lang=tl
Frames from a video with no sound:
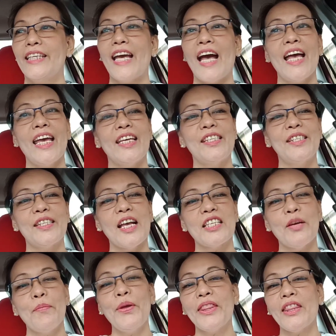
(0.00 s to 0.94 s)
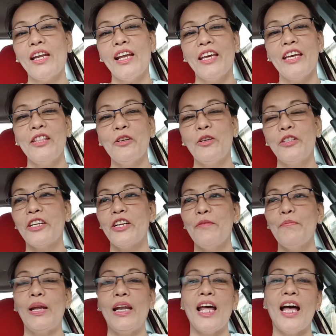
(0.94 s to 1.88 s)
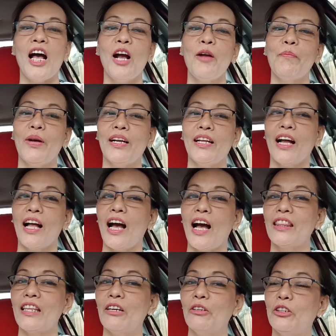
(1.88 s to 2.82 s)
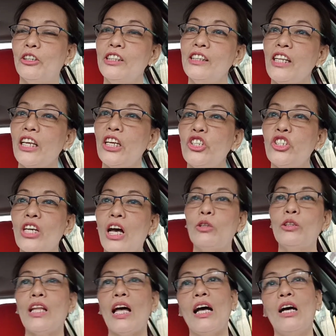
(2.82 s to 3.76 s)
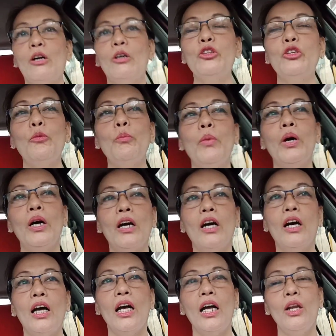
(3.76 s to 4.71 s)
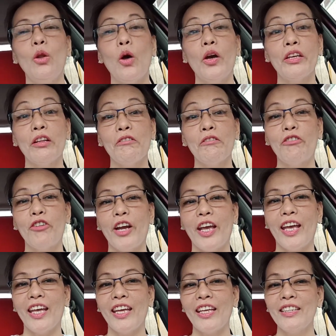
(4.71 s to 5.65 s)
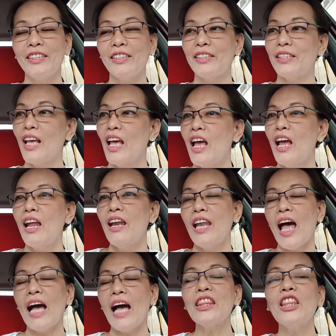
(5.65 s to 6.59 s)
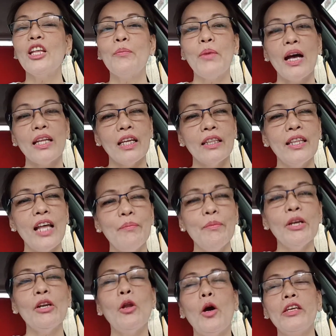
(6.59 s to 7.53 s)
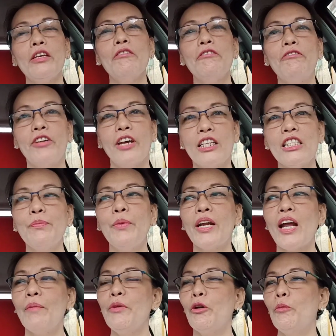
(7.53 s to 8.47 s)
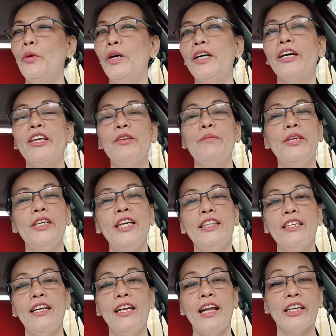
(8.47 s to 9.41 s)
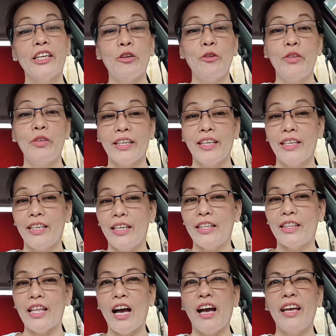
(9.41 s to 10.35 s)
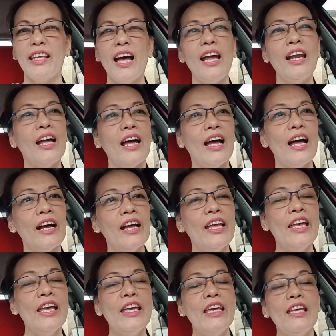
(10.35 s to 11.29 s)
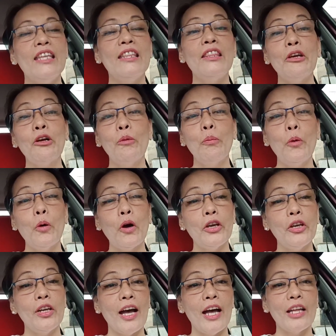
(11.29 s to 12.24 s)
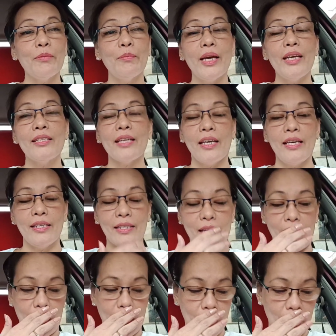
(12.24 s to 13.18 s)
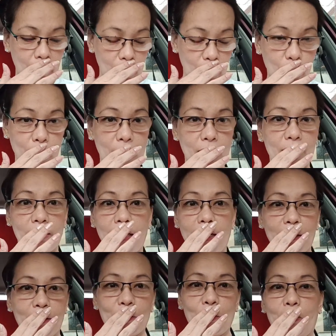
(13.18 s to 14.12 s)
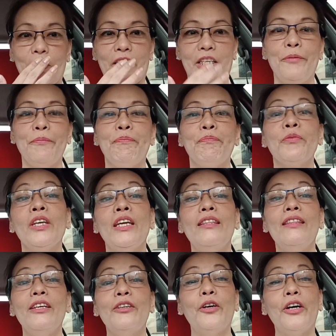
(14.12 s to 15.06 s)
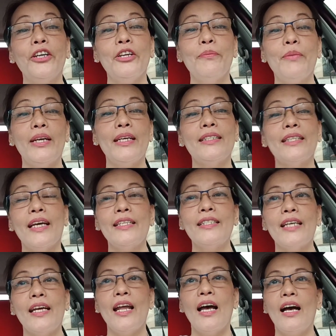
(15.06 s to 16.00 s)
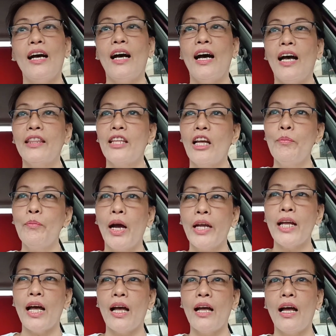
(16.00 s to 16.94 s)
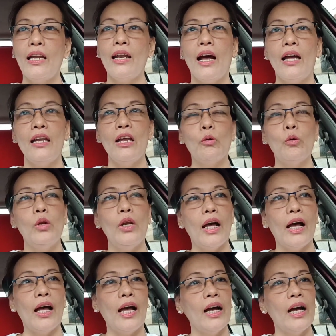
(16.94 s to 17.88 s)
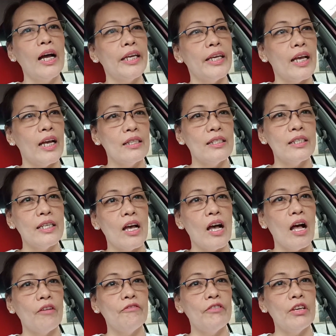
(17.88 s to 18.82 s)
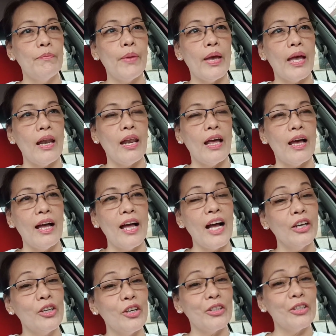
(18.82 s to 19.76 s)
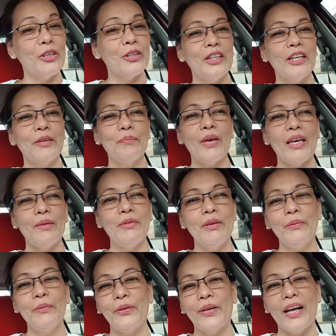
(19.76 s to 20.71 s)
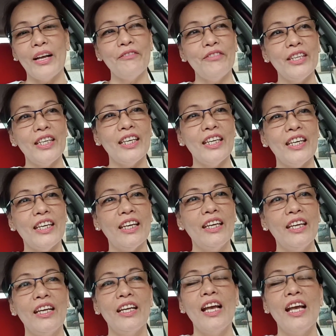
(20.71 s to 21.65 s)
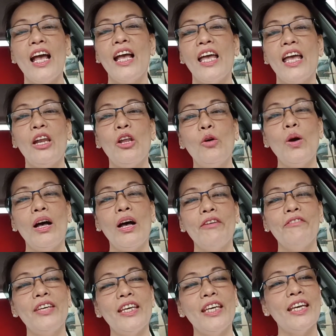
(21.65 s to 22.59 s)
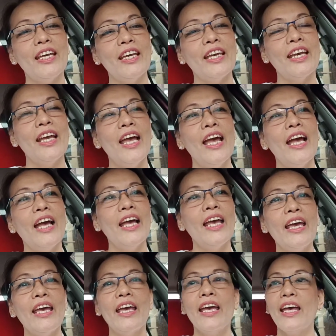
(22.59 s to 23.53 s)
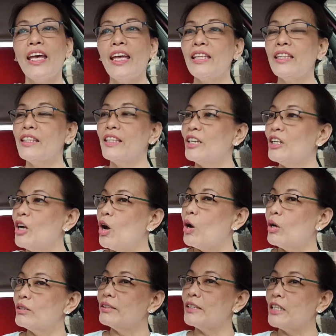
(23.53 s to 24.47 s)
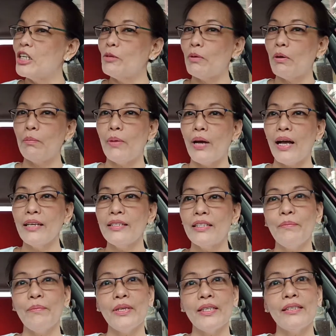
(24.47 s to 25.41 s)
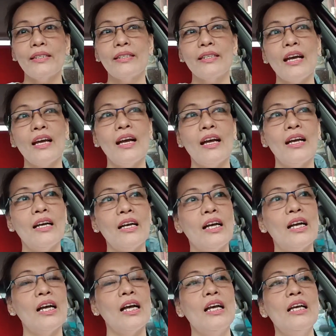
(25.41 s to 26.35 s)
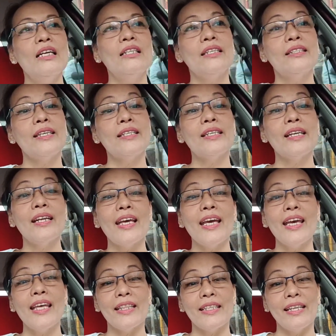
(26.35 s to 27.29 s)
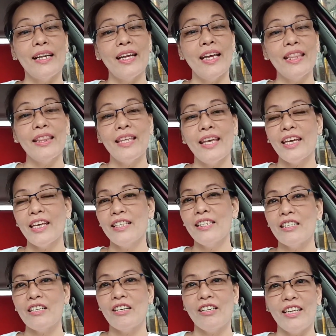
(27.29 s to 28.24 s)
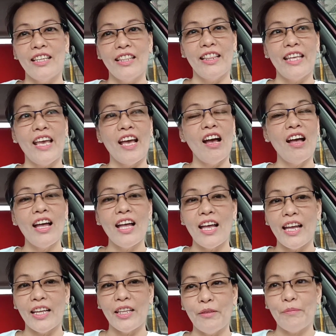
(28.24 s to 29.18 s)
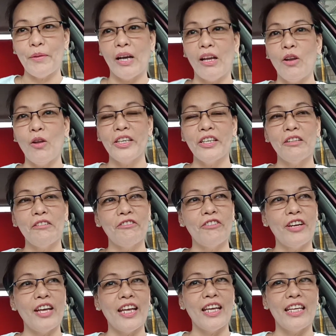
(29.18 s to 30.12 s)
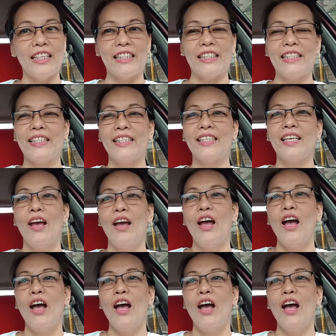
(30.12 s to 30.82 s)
Guys, sasamantalahin ko na rin pala ang pagkakataon na i-shout out yung mga loyal friends. Lahat naman, ang daming loyal friends, marami akong mga kaibigan na lagi kong nakikita. Kaya lang, hindi ko po kayo lahat maisa-isa. Tumasik, sorry. Hindi ko kayo maisa-isa lahat. Ang mga naaalala ko lang, ayan, si Javi Bella. Ang cute-cute ng baby mo, Javi. Hello, Javi. And Sino pa ba? Si Miss, uh, si Sis Lynn, Lynn Dickinson. Yan, mga loyal friends.